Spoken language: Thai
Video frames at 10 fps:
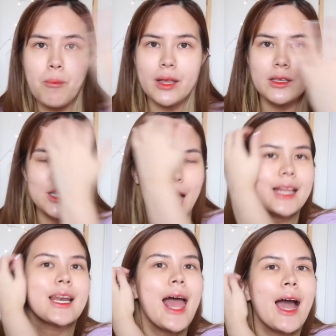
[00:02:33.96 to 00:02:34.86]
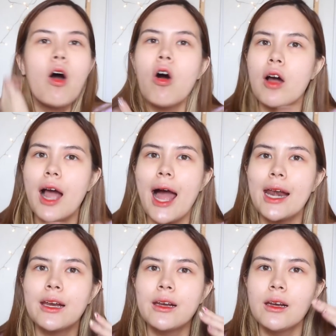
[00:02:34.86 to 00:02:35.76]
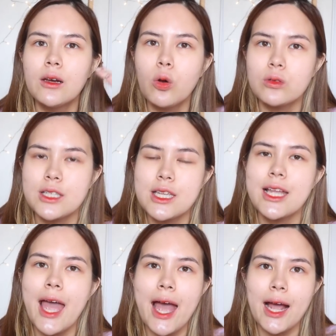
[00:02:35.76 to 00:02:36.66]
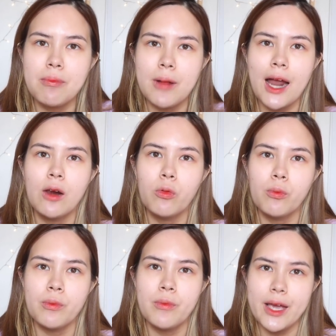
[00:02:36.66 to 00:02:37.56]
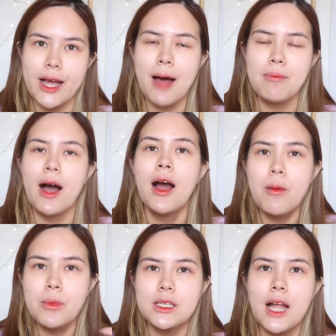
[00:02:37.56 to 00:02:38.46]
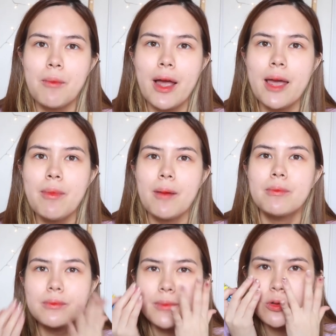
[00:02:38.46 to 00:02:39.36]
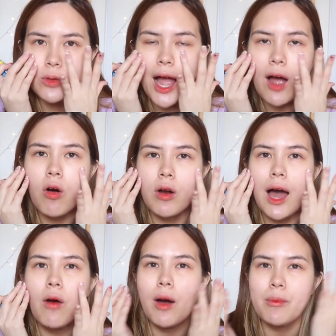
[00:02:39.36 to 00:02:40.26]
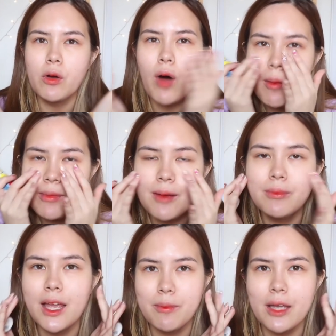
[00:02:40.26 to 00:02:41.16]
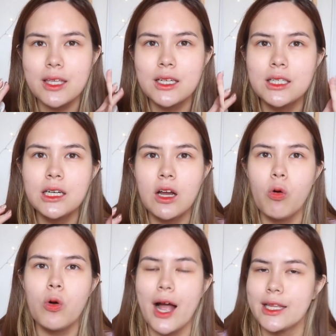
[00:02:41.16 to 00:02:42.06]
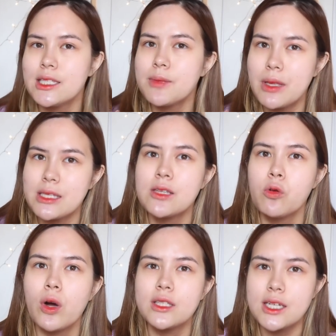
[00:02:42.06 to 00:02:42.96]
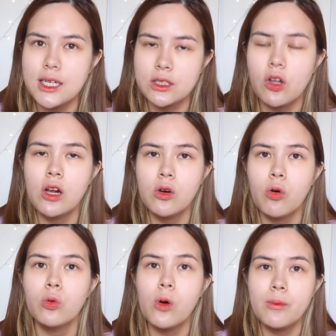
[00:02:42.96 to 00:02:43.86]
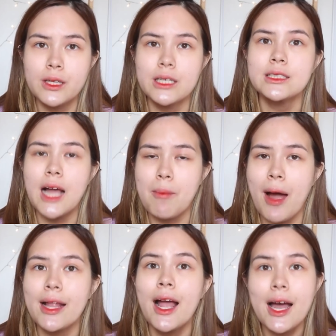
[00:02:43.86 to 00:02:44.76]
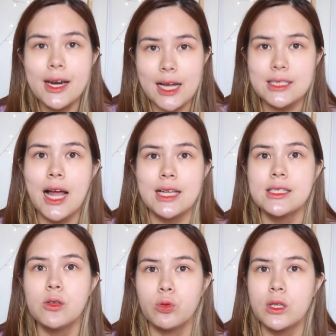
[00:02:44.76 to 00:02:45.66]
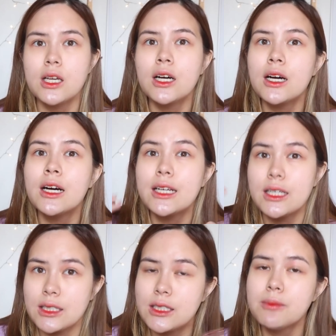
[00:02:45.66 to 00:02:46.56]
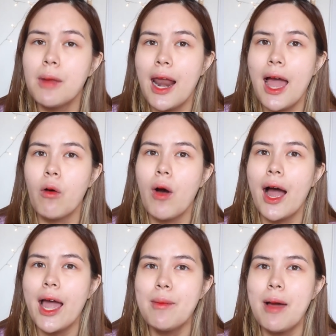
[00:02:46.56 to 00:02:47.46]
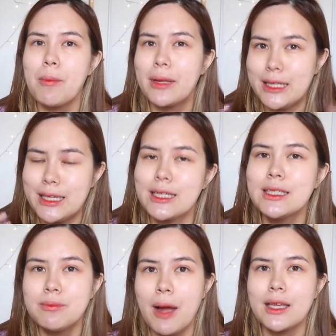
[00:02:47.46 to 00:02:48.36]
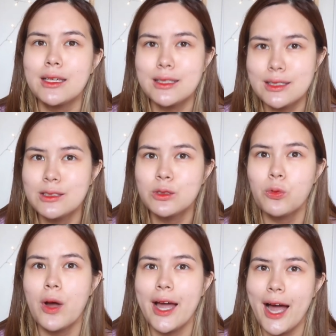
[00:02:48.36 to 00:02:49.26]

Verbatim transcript: เป็นชั้นแรกของการลงสกินแคร์กับการลงเมคอัพอ่ะมันจะทำให้แบบผิวหน้าของเราอ่ะมีความเรียบเนียนมากยิ่งขึ้นแล้วโอกาสที่จะเป็นสิวจะเกิดน้อยลงรวมถึงสามารถรักษาสิวที่เคยเกิดขึ้นมาแล้วอ่ะให้แบบมันดีขึ้นมากยิ่งขึ้นด้วย